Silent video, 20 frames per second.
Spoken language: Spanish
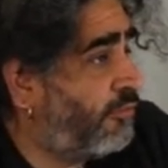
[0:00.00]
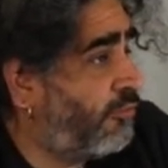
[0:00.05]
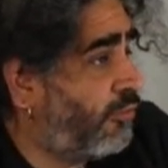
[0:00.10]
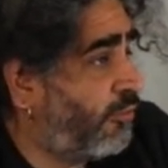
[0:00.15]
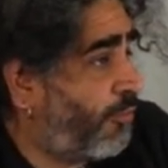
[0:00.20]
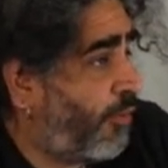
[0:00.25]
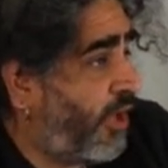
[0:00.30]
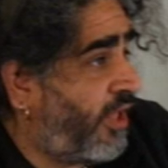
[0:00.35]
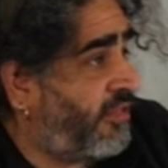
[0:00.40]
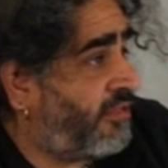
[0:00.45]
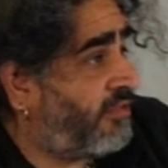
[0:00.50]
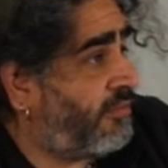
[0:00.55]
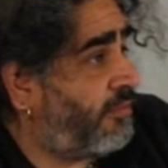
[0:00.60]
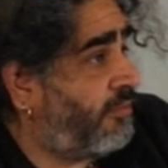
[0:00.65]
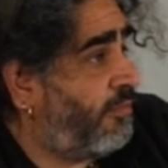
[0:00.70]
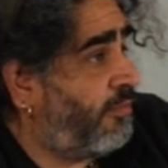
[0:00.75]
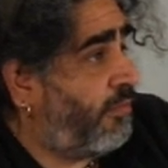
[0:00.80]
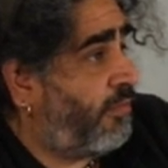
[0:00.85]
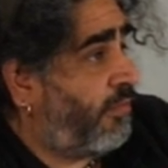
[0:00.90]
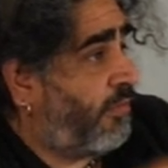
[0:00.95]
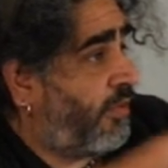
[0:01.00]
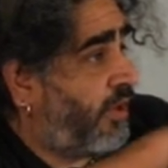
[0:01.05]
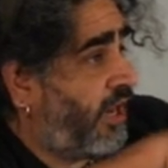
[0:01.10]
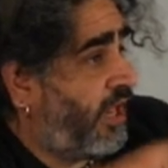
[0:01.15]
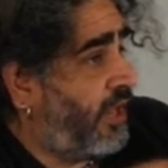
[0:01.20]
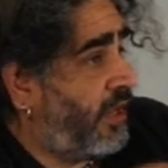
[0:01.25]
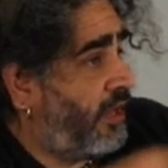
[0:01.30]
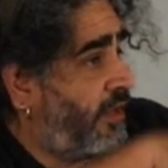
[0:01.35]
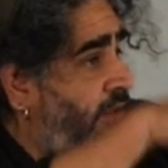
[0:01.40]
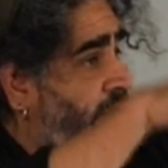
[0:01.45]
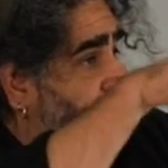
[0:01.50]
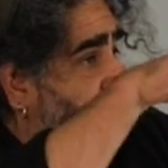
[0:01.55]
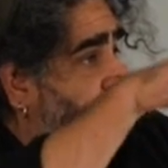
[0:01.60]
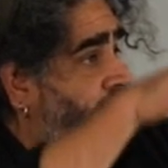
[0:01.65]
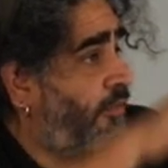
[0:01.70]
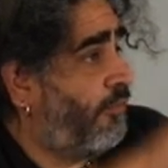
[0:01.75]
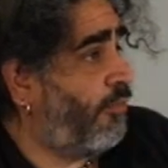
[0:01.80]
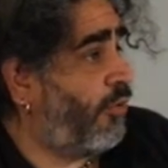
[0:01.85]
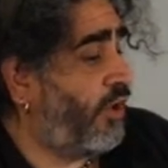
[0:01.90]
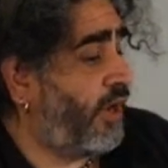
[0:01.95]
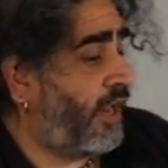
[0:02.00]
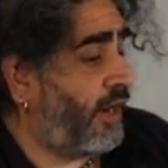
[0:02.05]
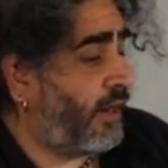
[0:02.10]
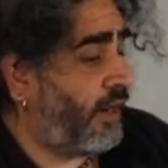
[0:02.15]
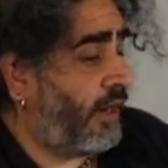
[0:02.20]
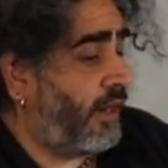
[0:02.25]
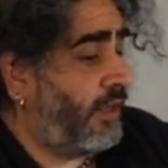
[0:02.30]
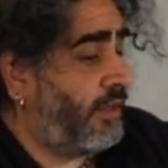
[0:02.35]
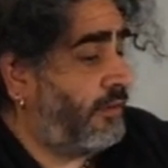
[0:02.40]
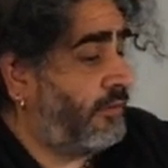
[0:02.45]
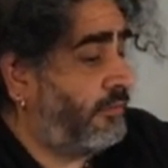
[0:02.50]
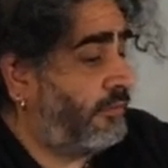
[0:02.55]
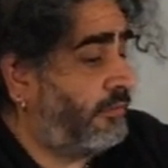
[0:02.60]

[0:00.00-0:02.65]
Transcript: Tú puedes reponerla,